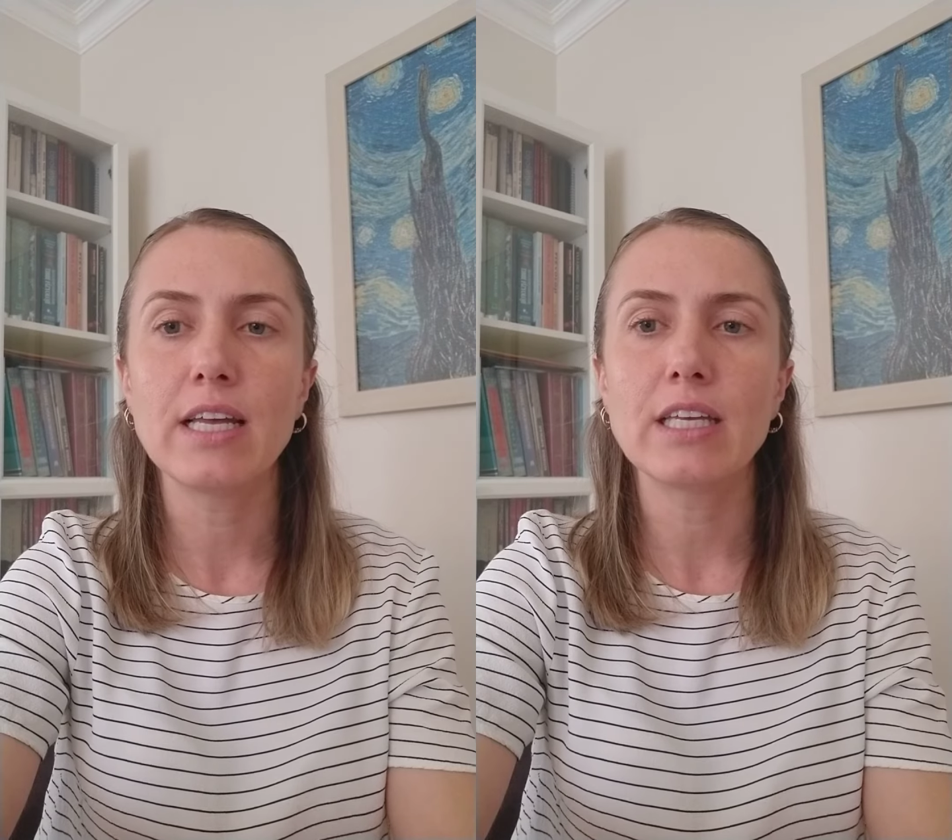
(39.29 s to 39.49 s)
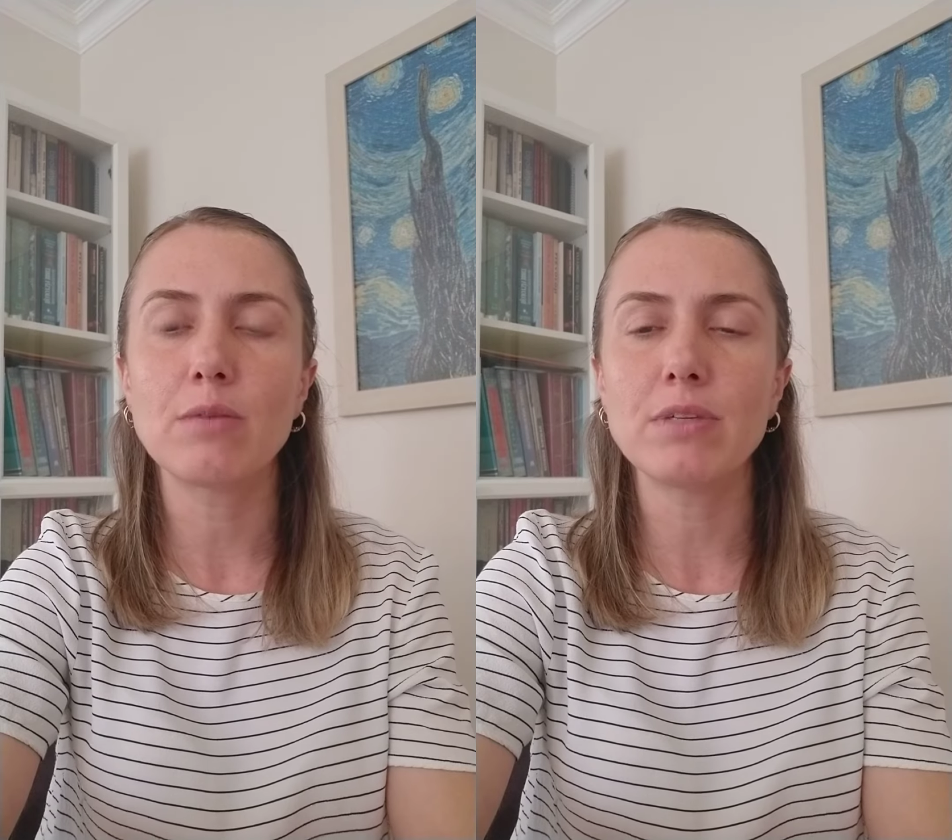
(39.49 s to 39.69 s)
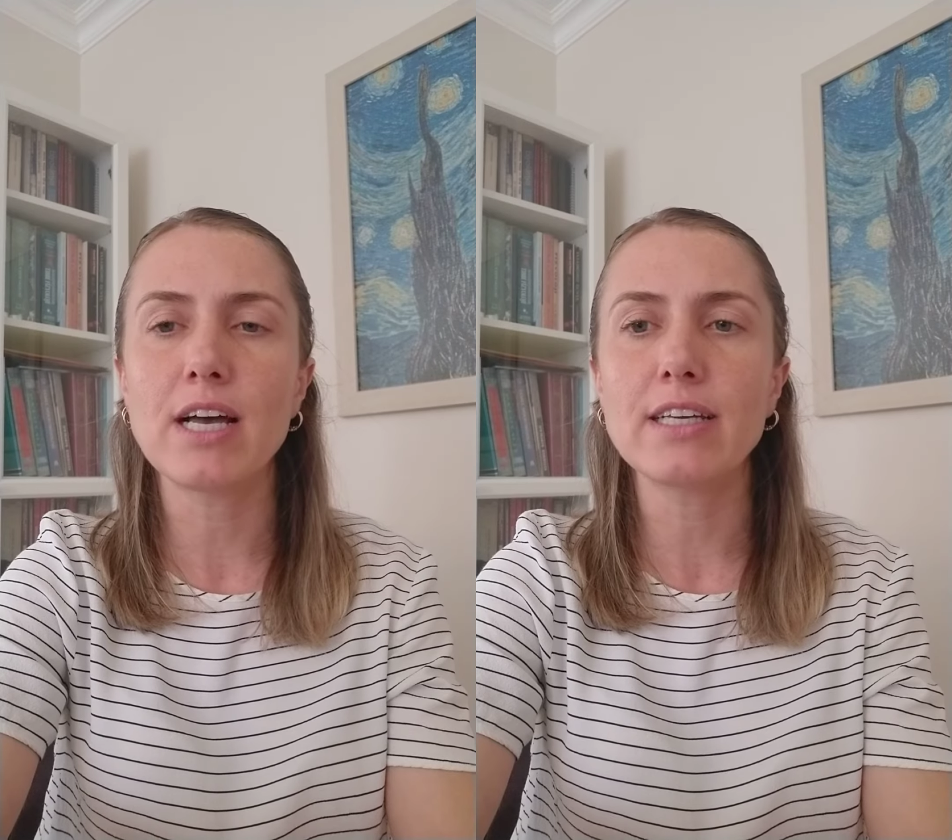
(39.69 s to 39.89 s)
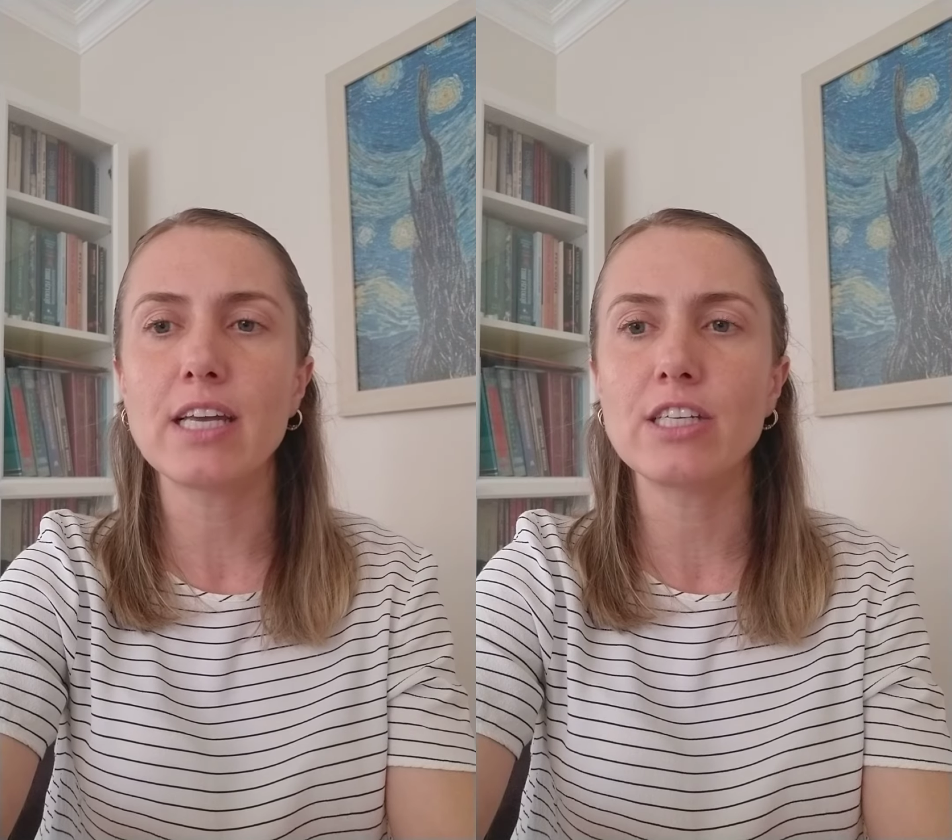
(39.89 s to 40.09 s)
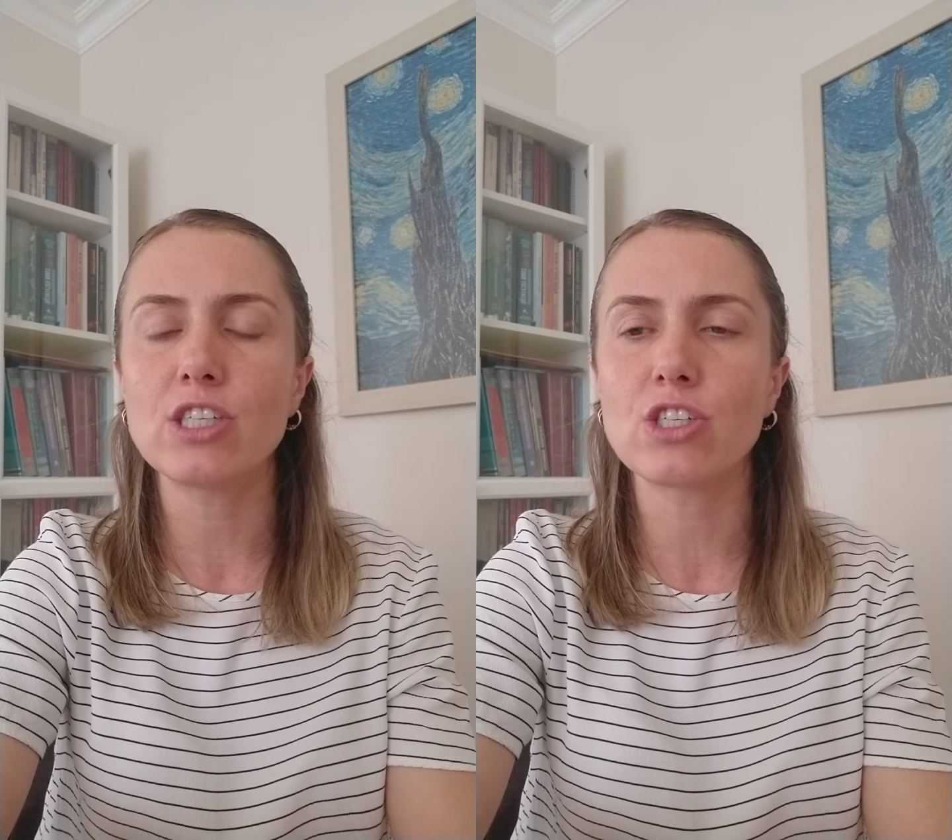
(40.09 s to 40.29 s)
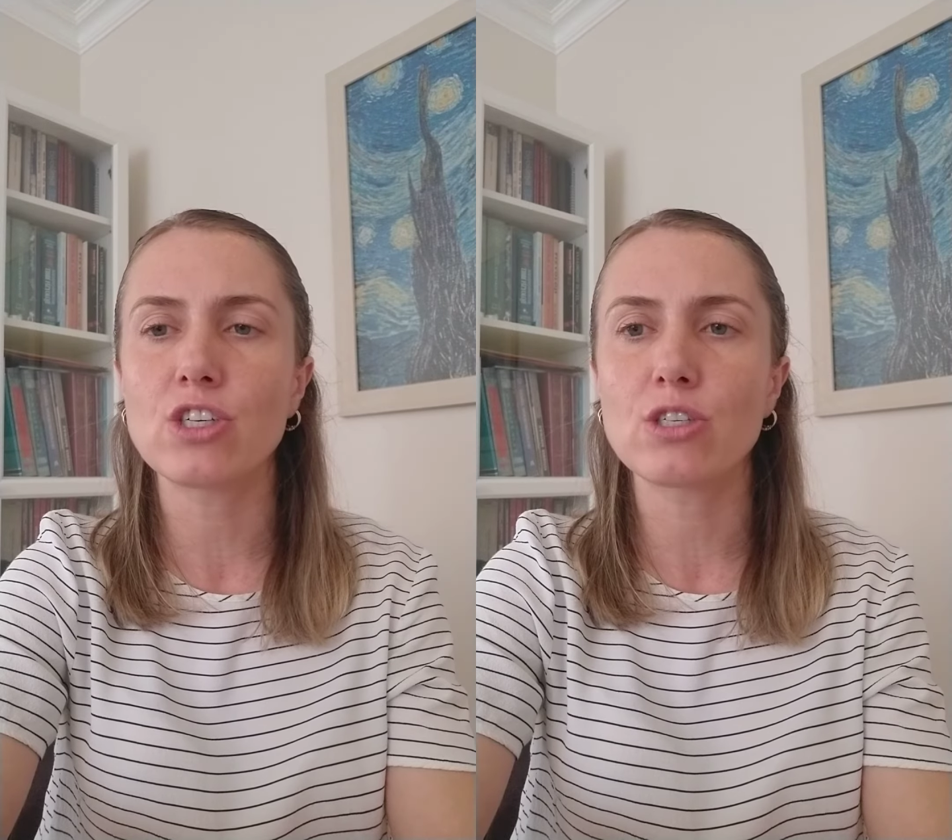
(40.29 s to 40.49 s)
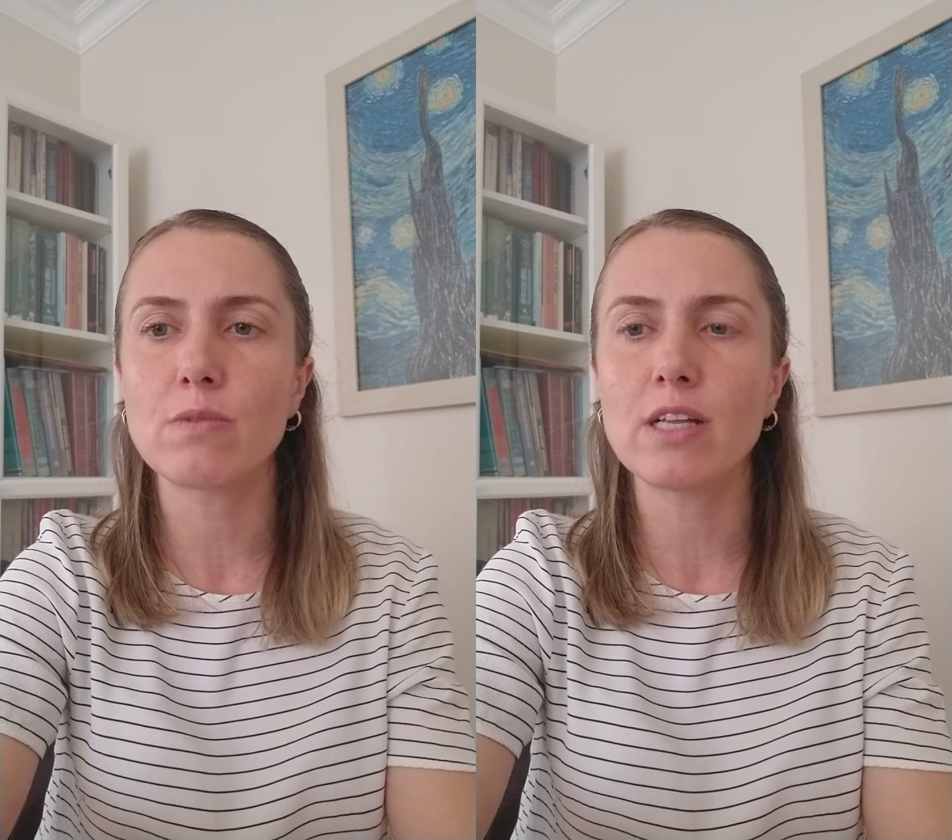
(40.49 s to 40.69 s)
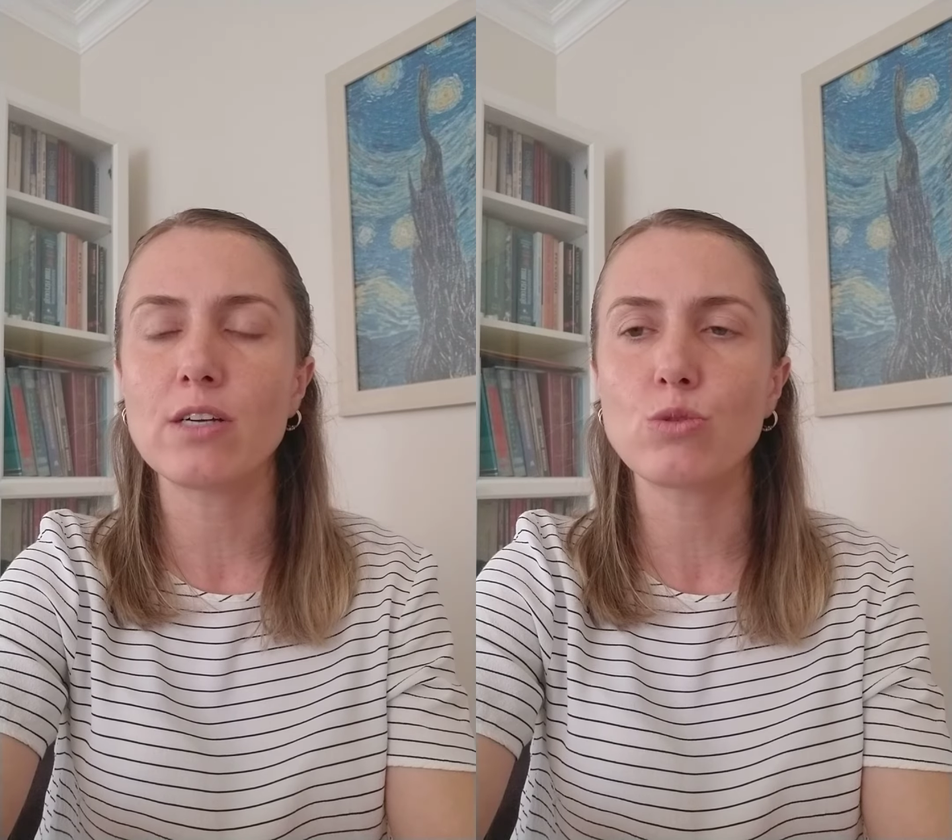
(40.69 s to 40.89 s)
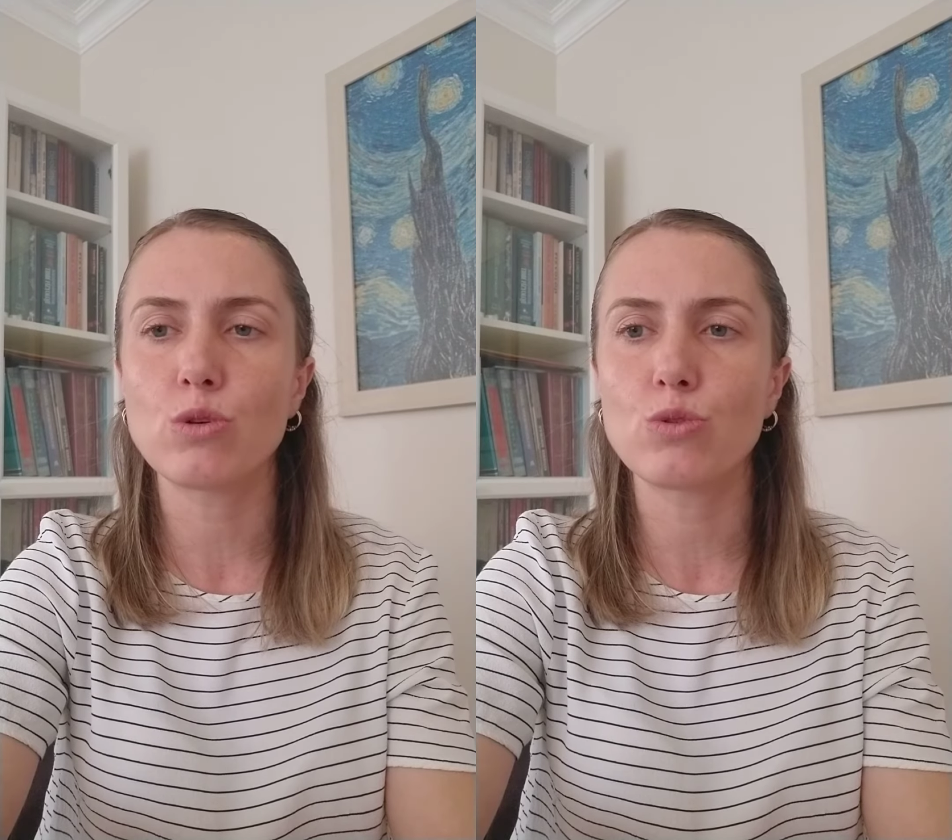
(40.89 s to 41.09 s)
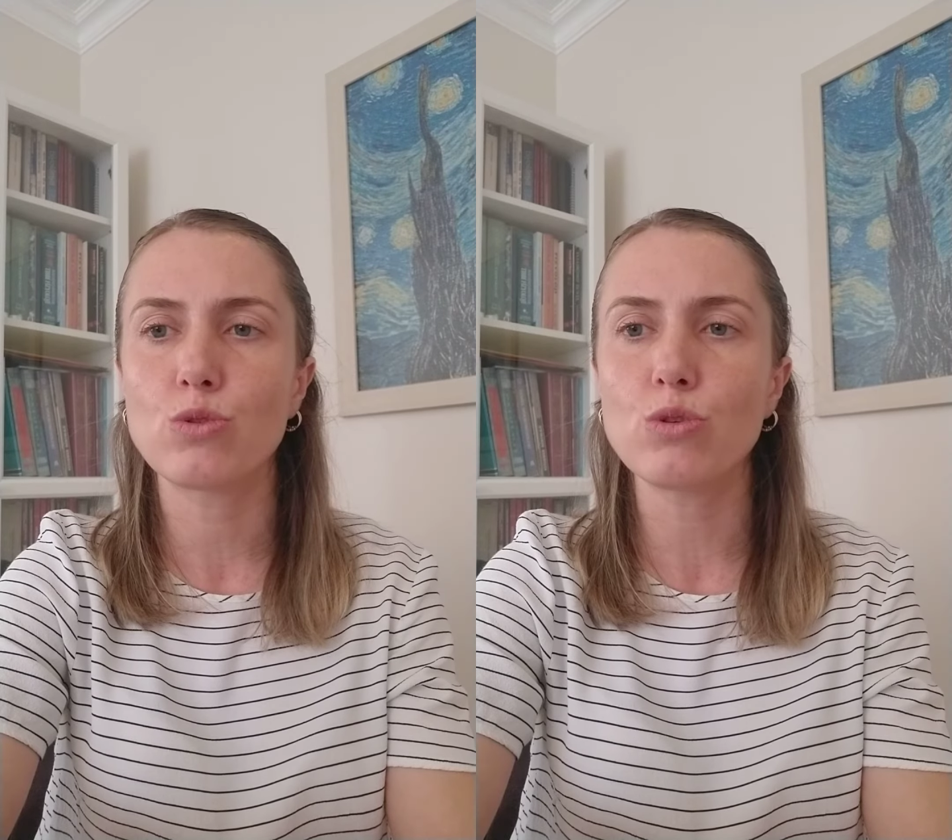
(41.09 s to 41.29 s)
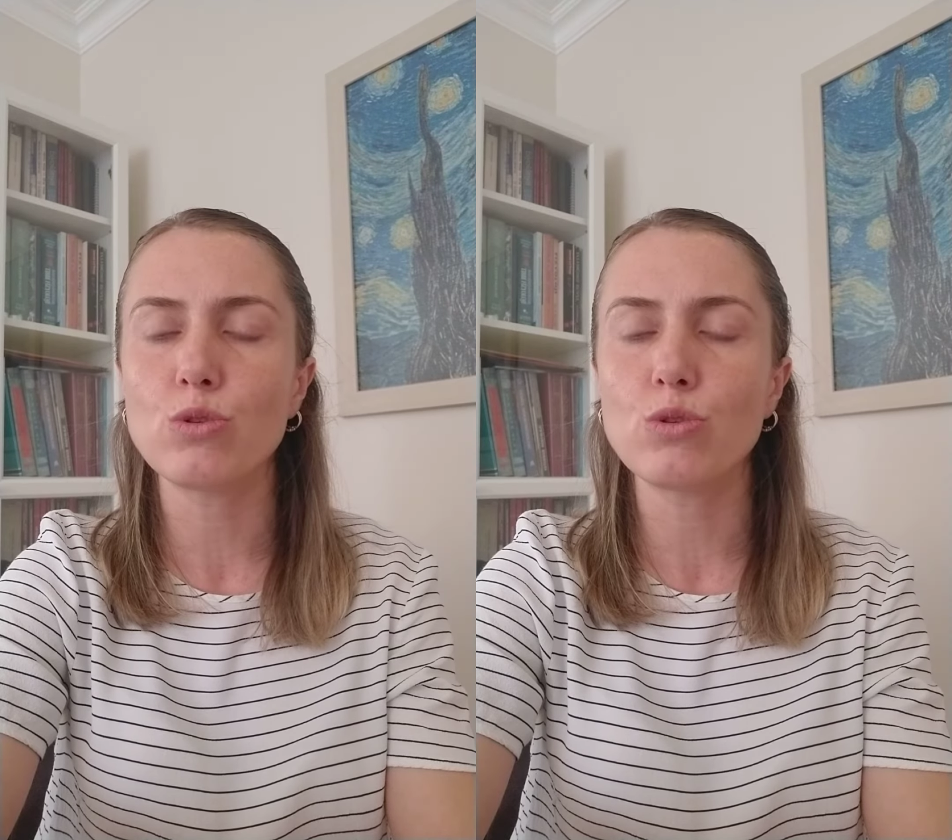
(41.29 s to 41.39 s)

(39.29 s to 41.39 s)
yapılan genetik çalışmalar sonucu